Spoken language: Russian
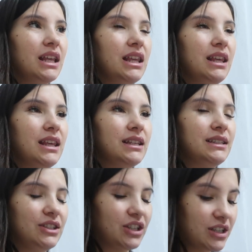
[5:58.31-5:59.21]
И
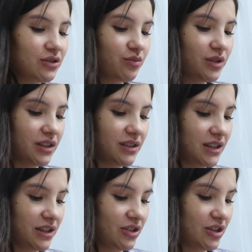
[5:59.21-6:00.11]
сейчас у меня
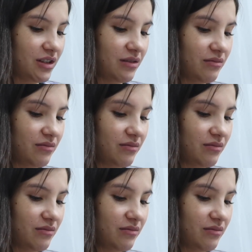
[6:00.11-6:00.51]
достаточно